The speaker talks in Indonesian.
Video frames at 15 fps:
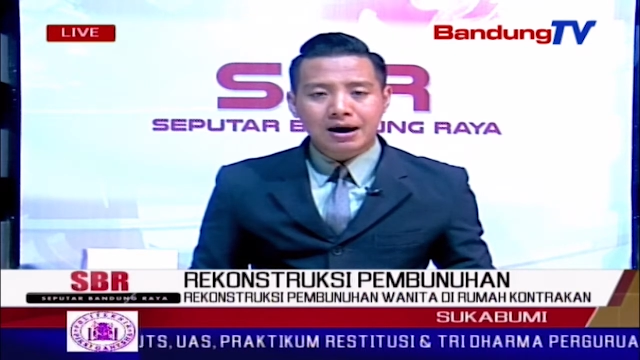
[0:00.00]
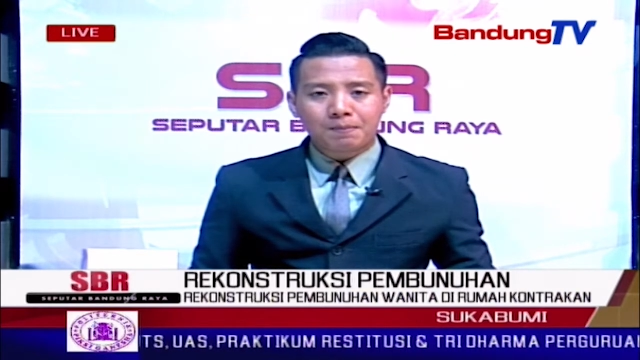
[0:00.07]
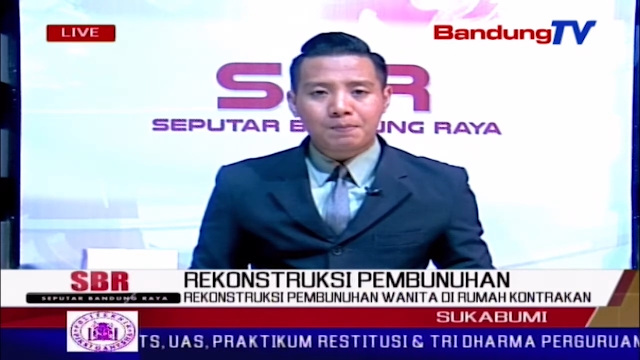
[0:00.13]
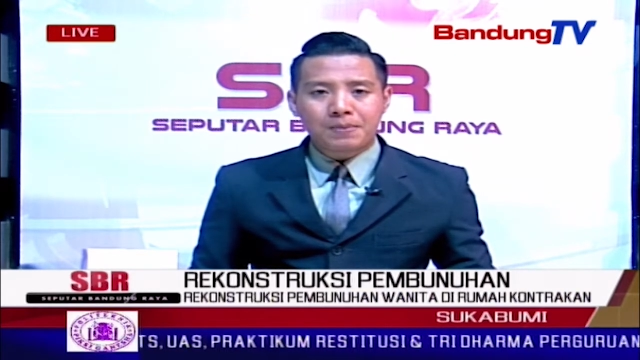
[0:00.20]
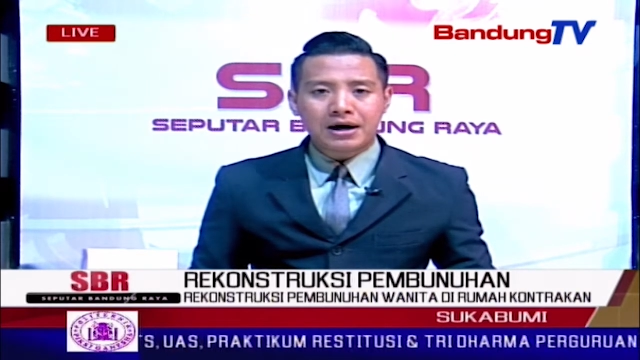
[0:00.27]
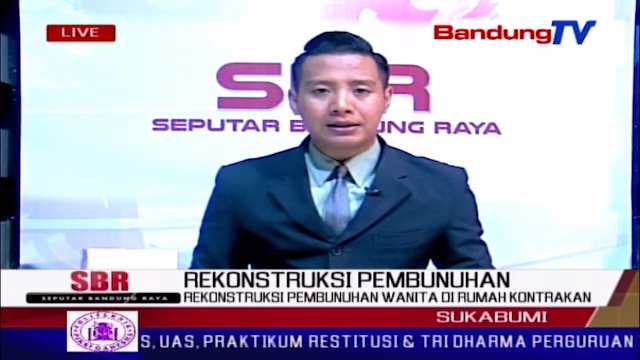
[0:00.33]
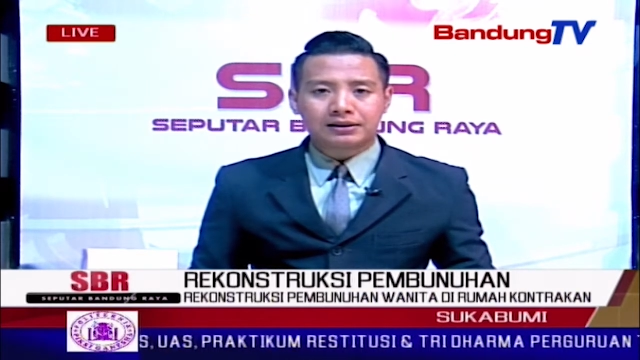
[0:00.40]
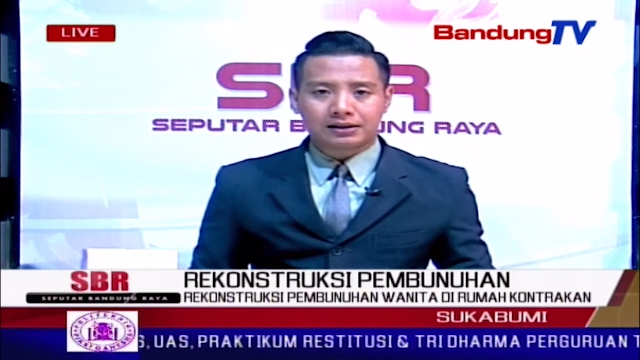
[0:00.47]

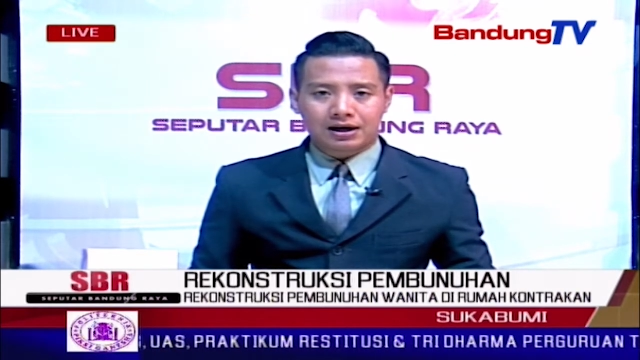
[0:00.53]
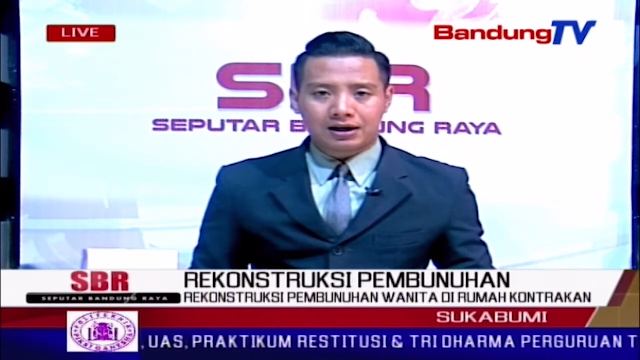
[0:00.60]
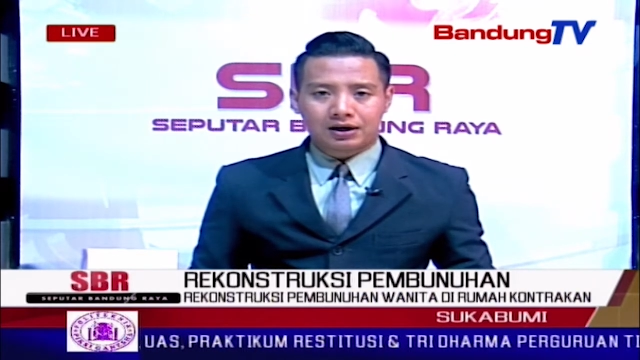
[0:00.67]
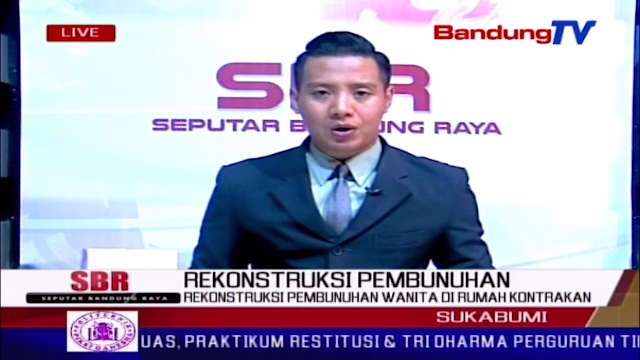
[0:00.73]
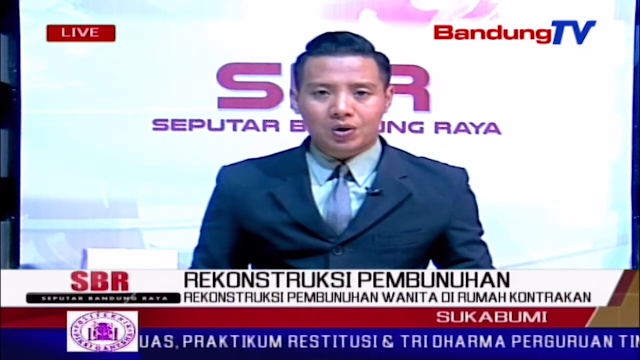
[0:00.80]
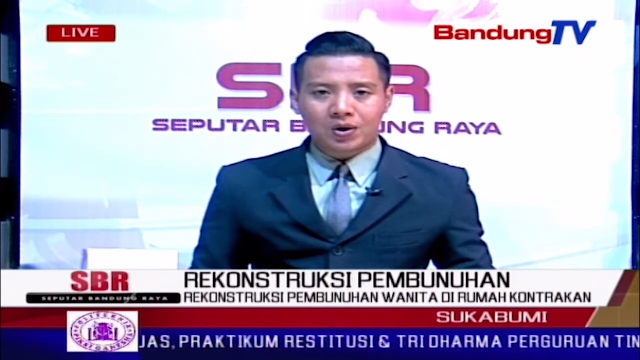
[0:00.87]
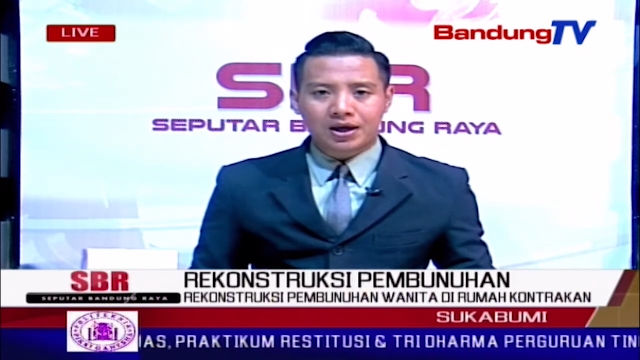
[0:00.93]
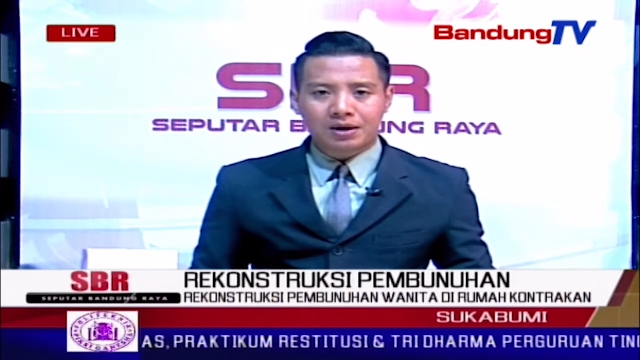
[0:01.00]
bantal
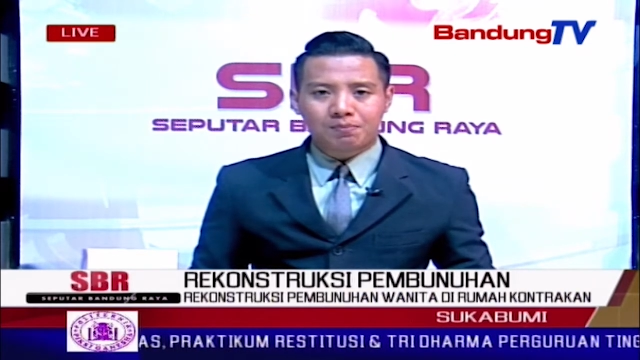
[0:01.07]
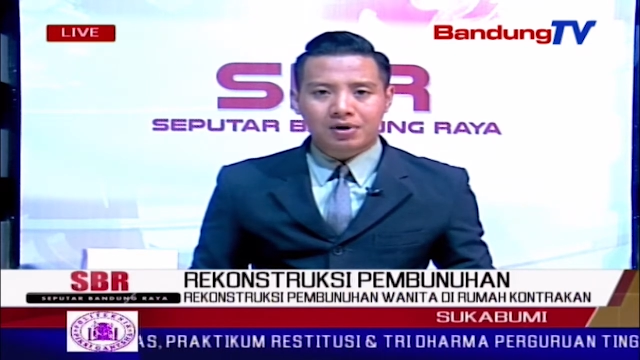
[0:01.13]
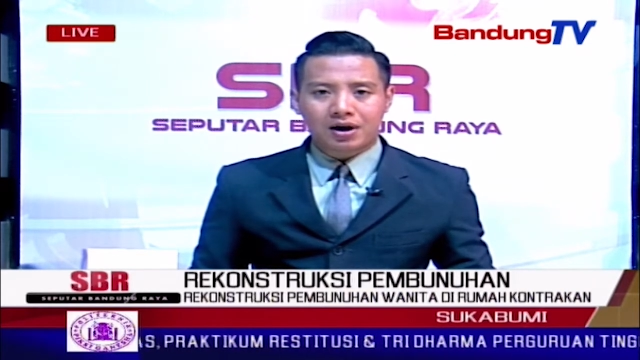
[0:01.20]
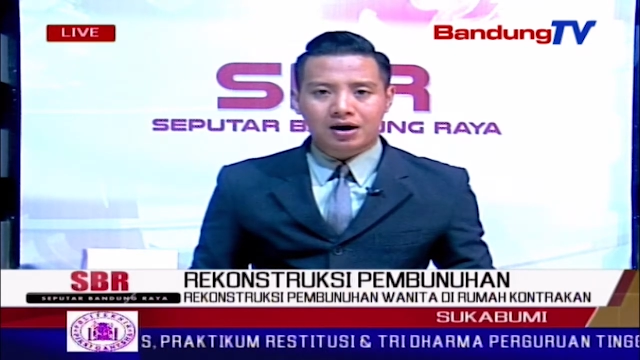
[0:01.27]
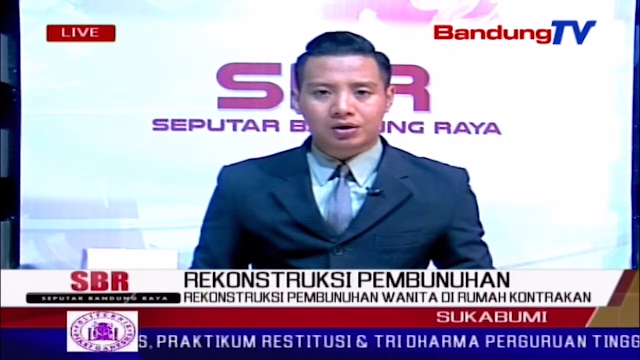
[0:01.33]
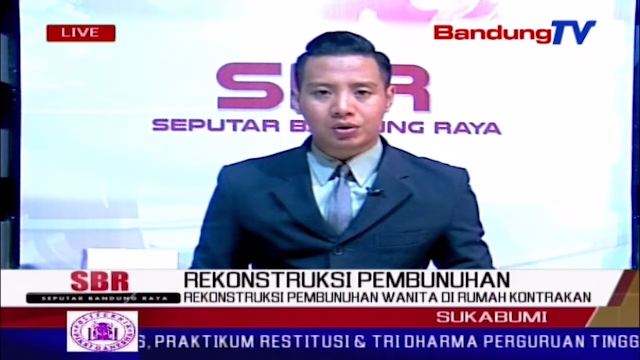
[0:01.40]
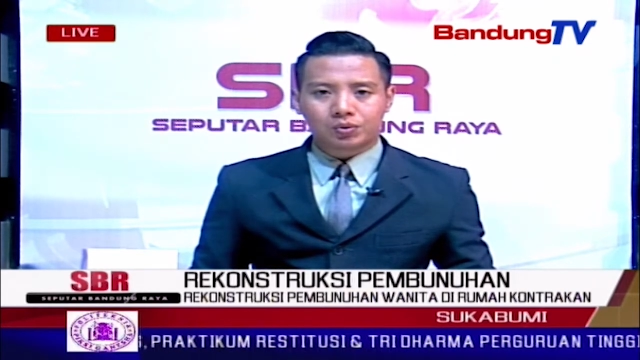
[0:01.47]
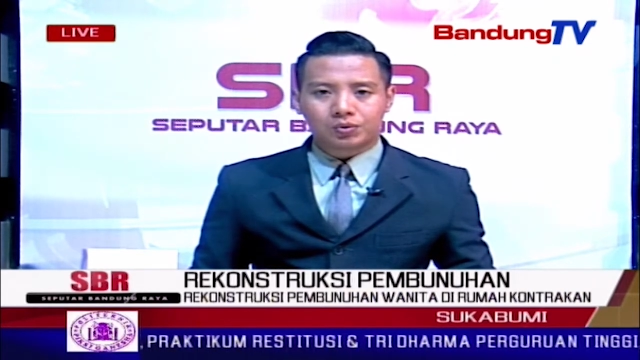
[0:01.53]
oleh
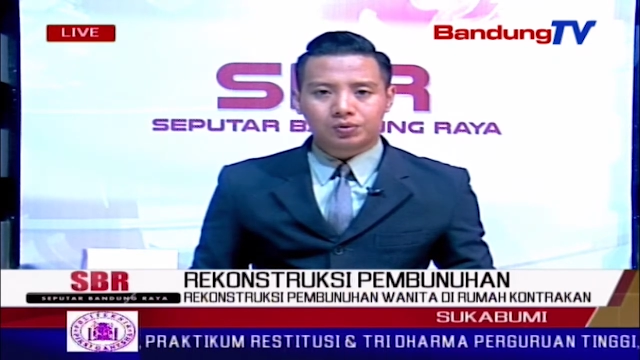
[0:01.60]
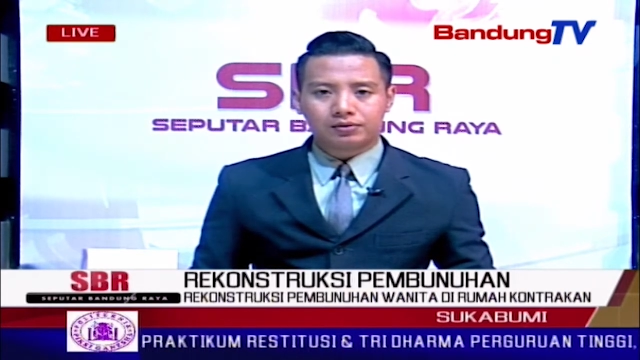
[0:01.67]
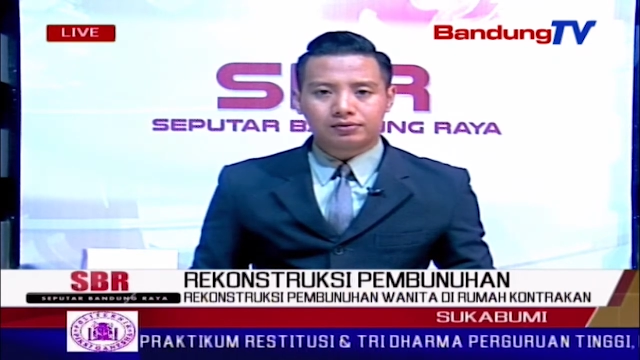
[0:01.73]
pelaku.